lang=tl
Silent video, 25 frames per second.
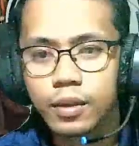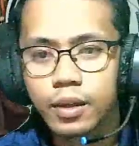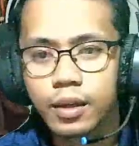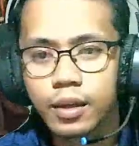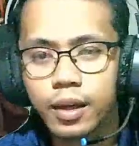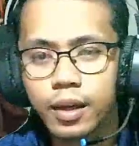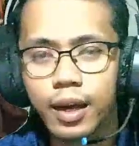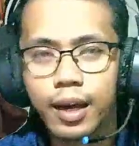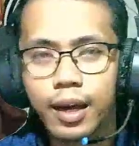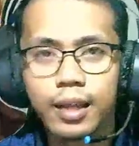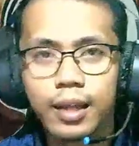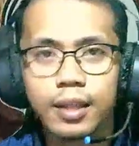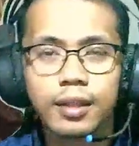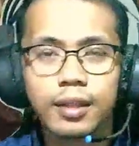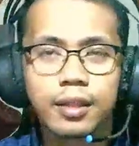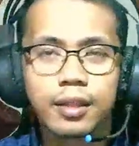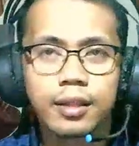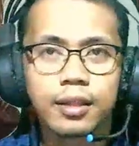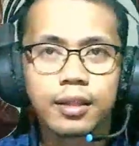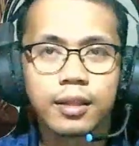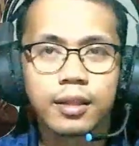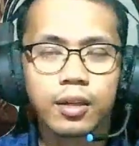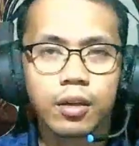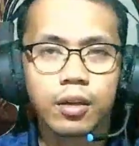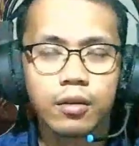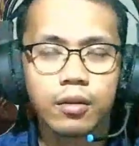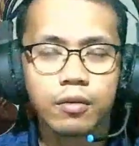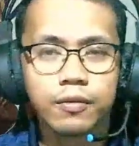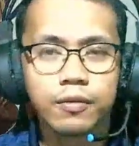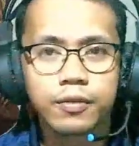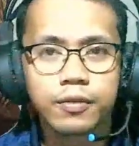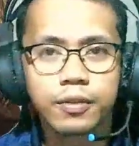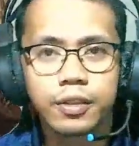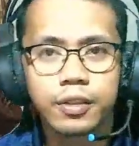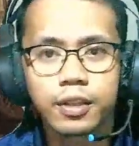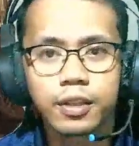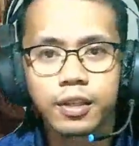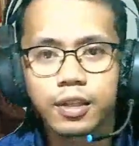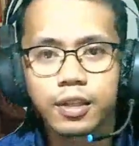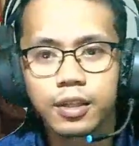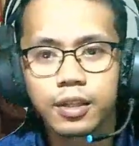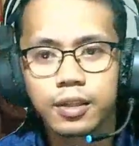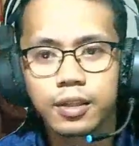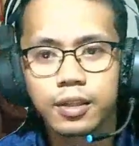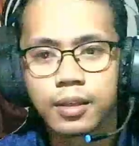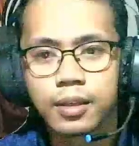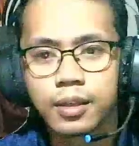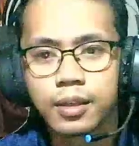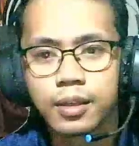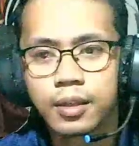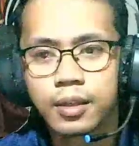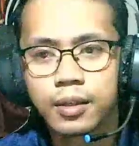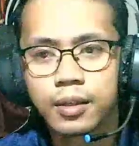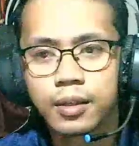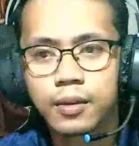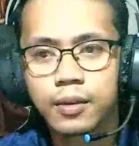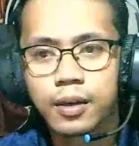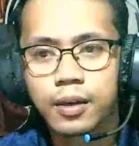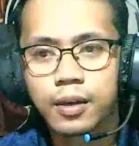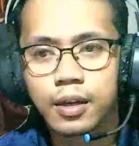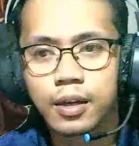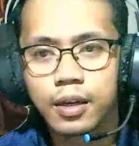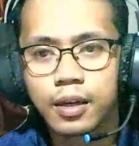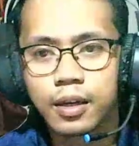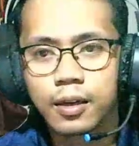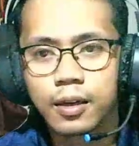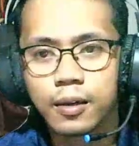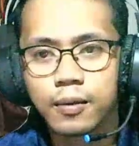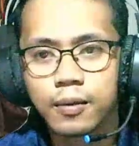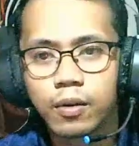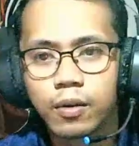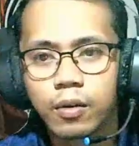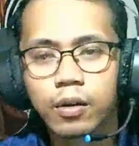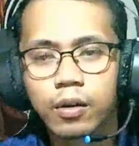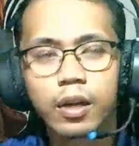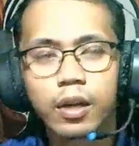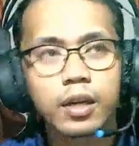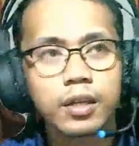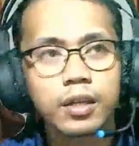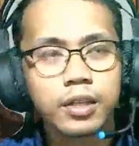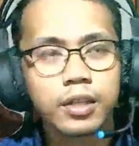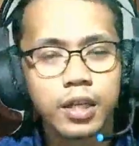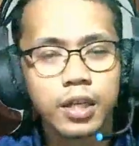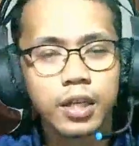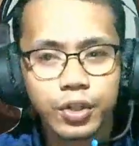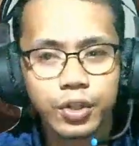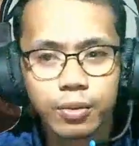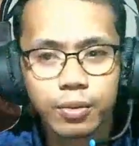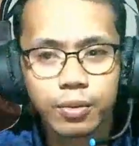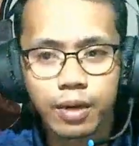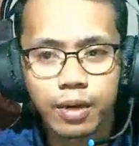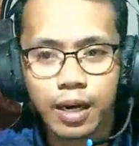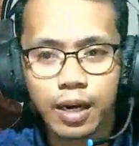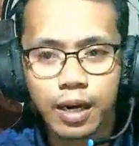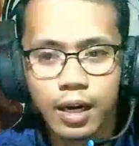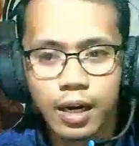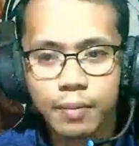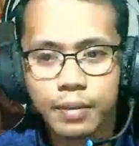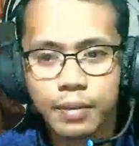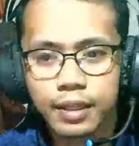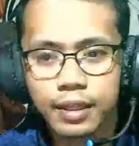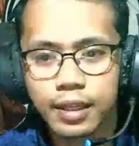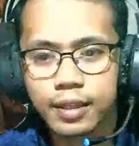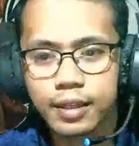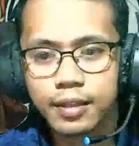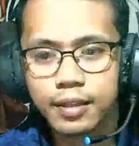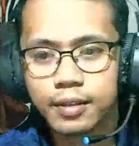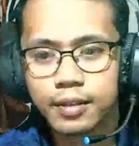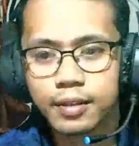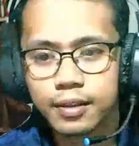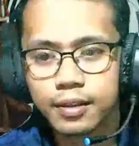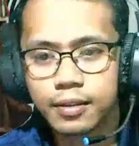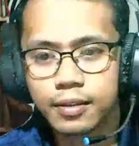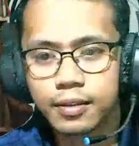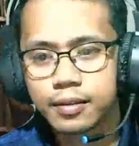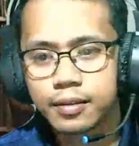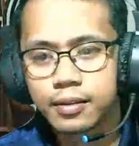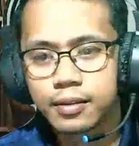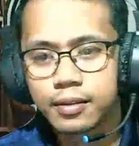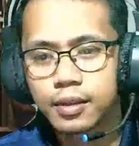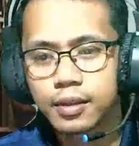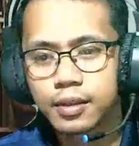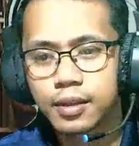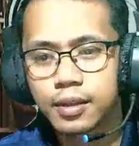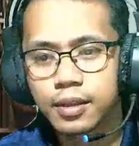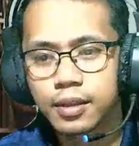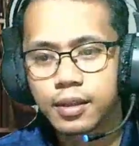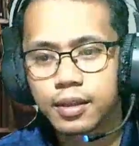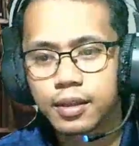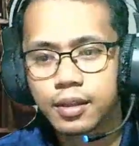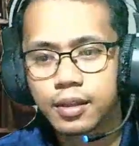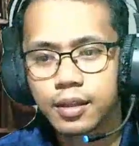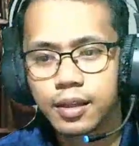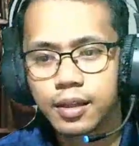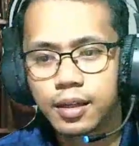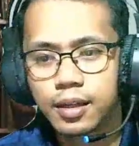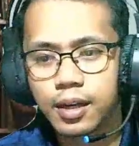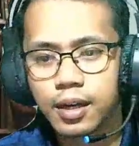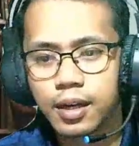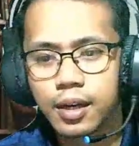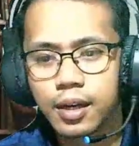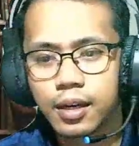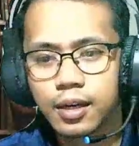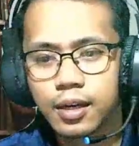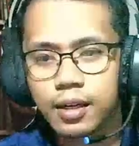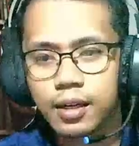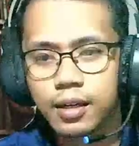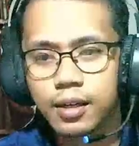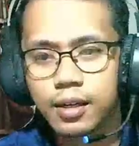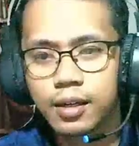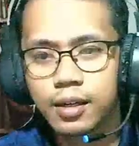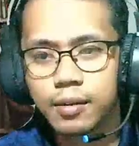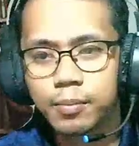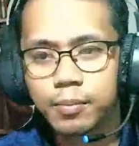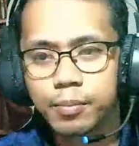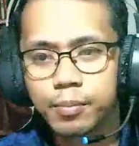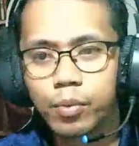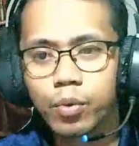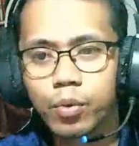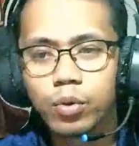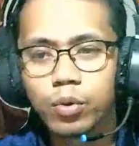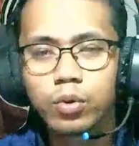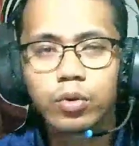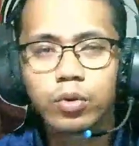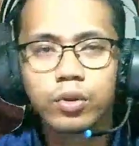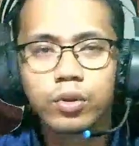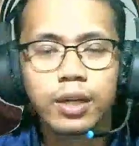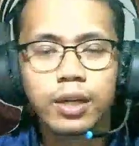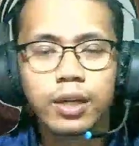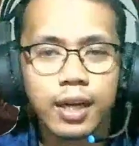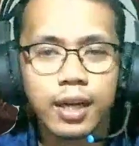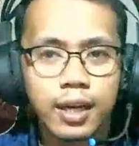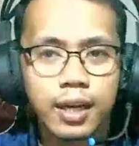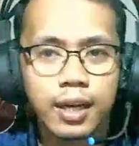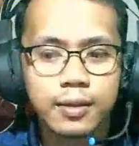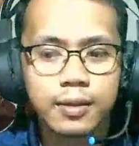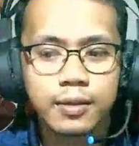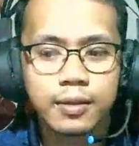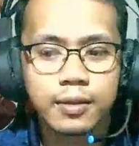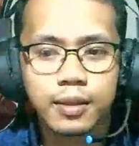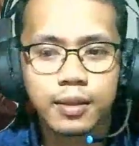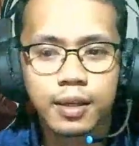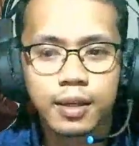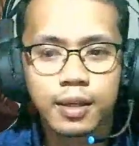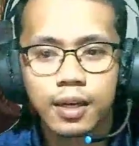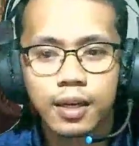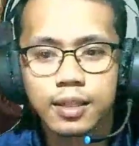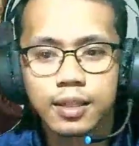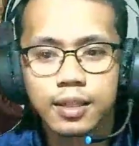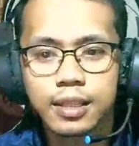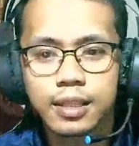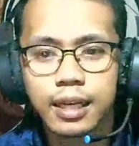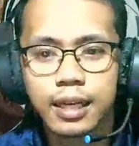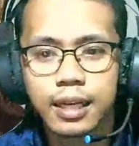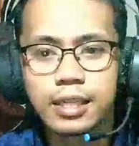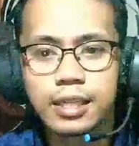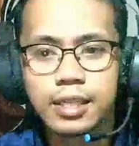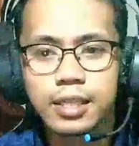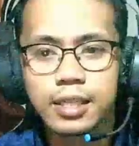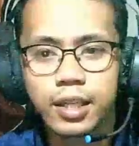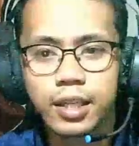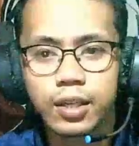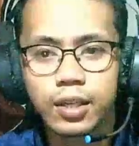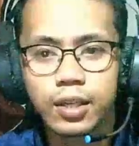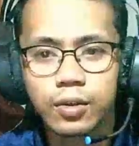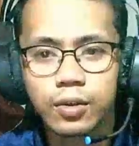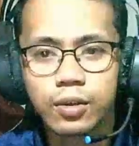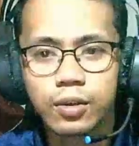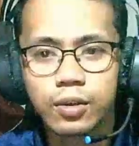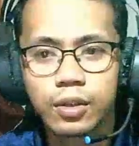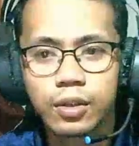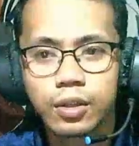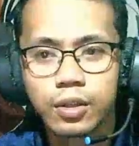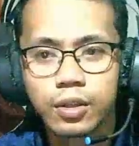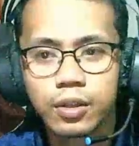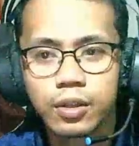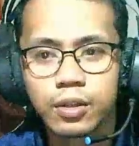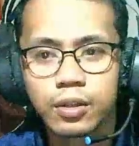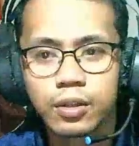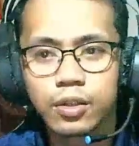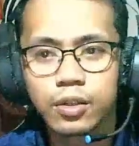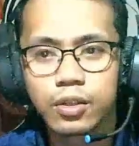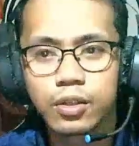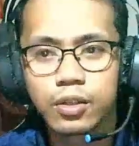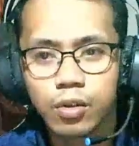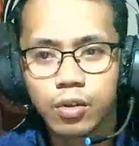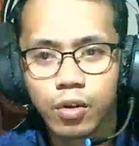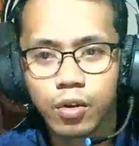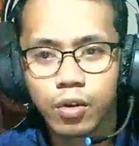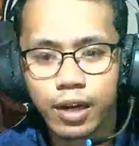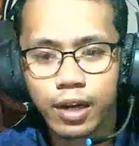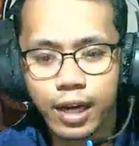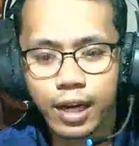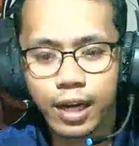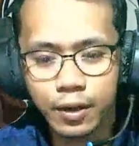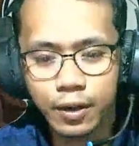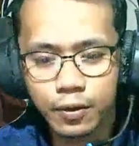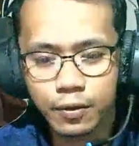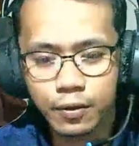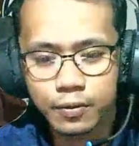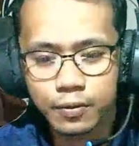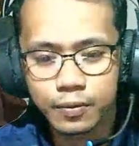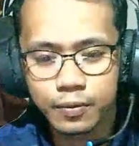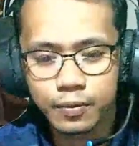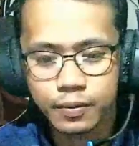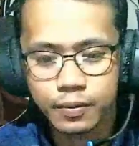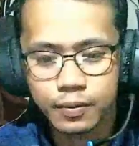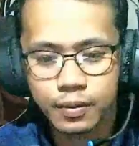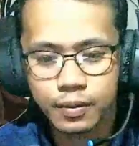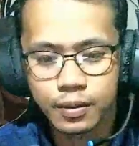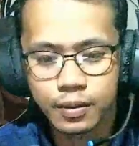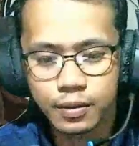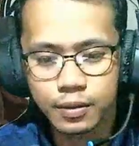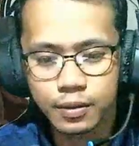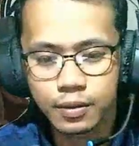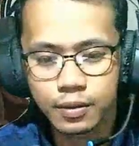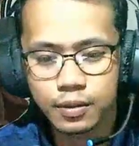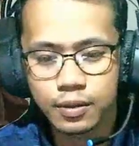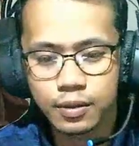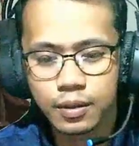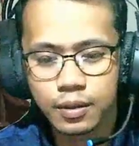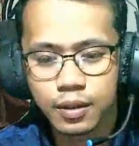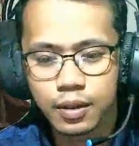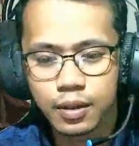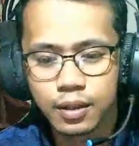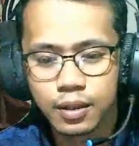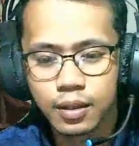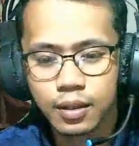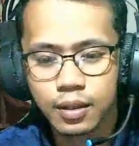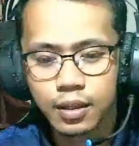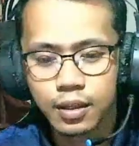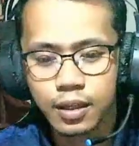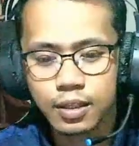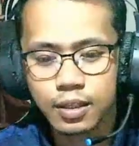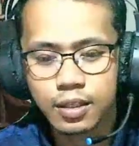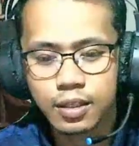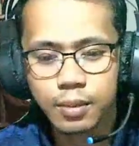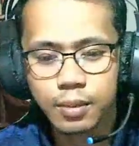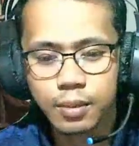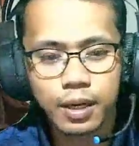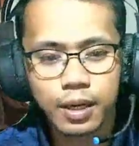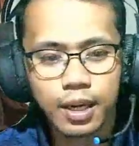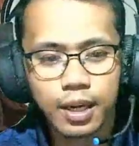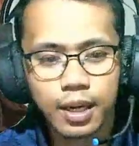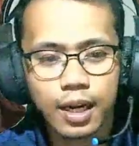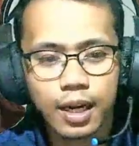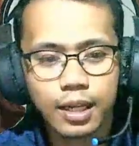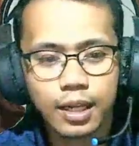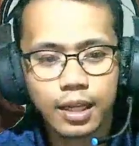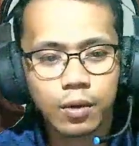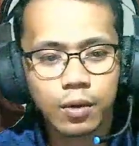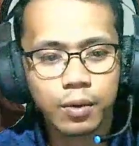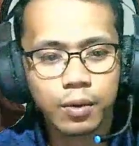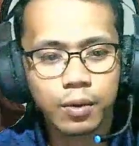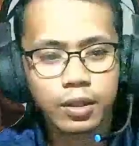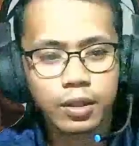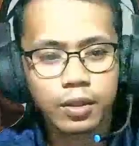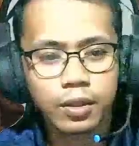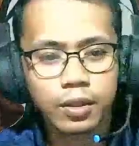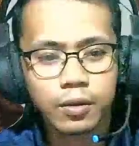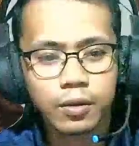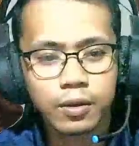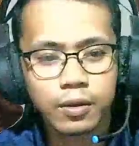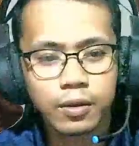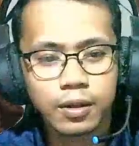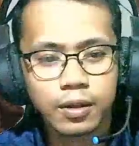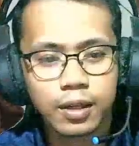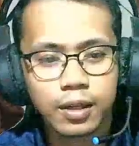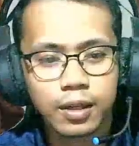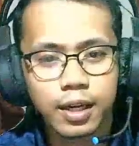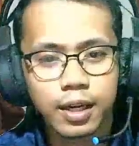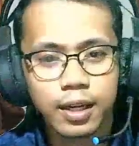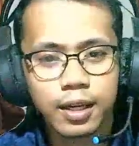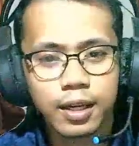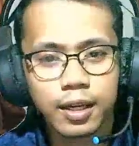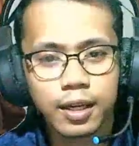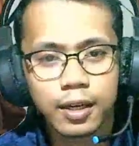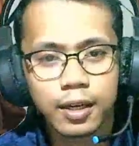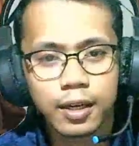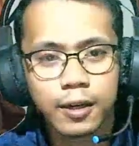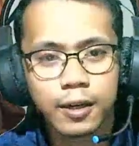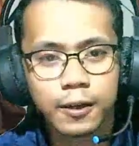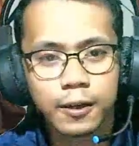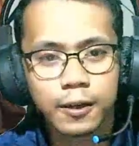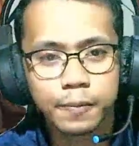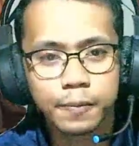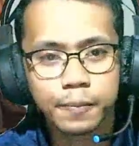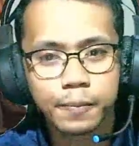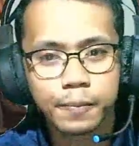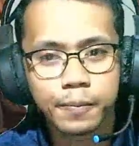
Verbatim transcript: head of their uh, organization mga kapatid. No? Ang uh, puno nila na si Eliseo Soriano. At sa pagkakataong ito ay uh,